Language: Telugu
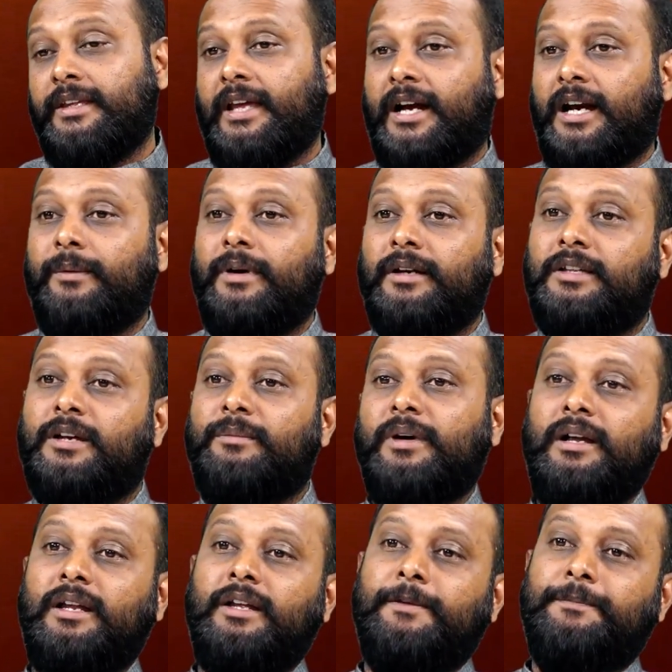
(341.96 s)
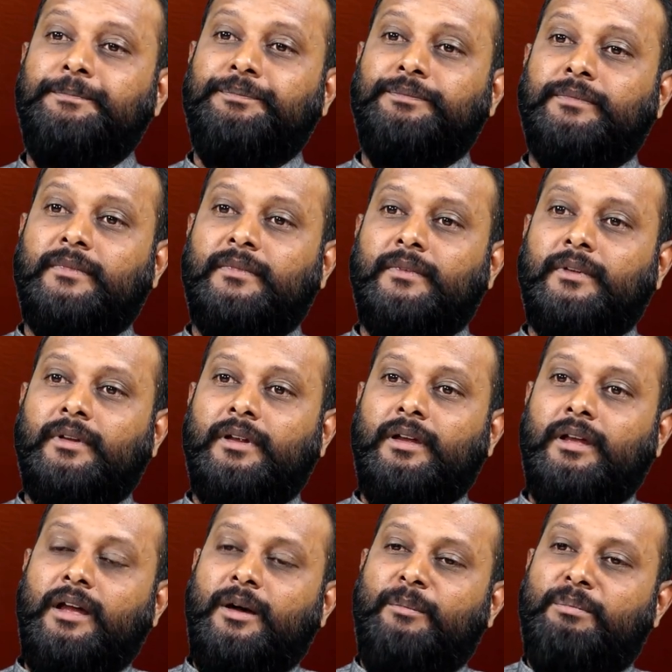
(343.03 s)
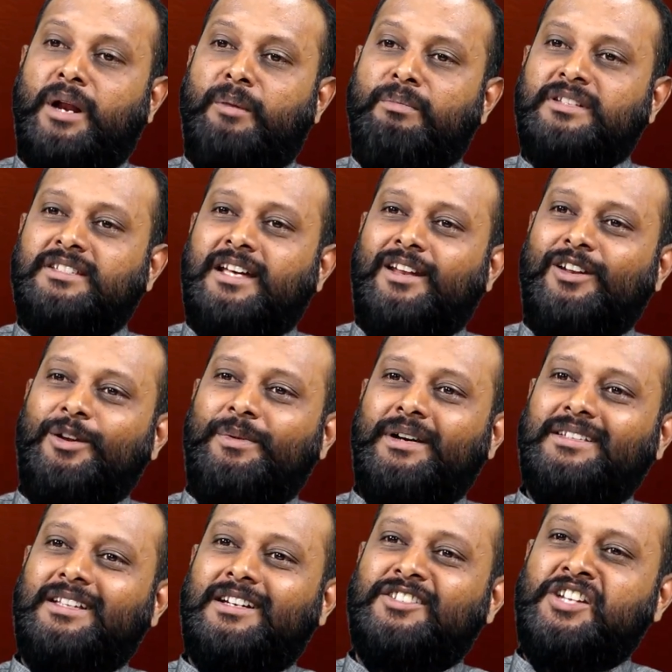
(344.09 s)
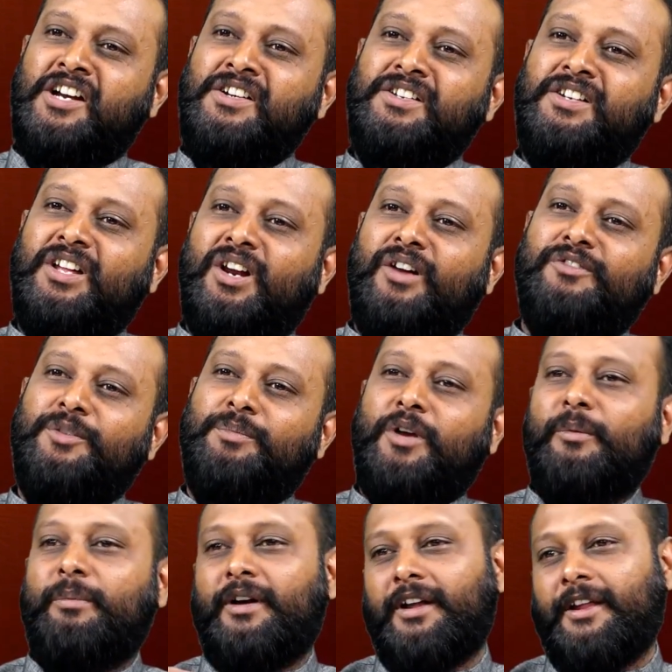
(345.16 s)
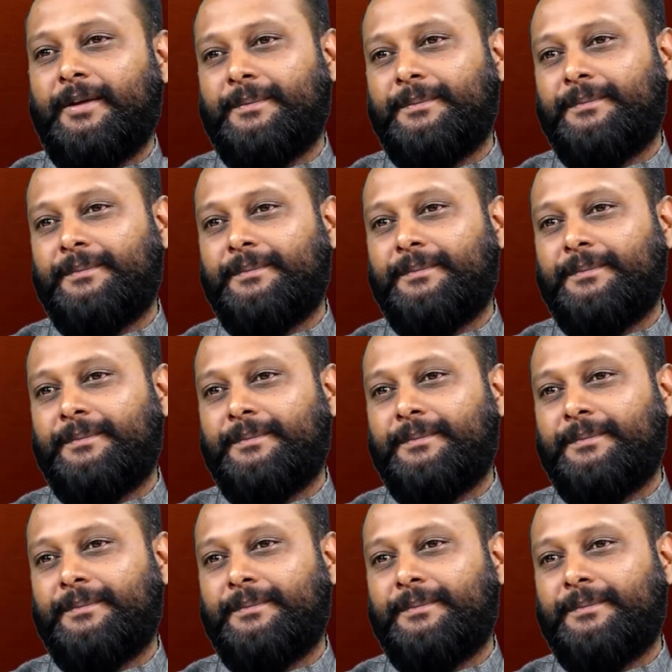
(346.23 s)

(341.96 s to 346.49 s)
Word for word: ఎక్కడ పెడతారు మళ్ళీ బ్రహ్మస్థానంలో పెడతారు సెంటర్ ఆఫ్ ది ప్రాపర్టీ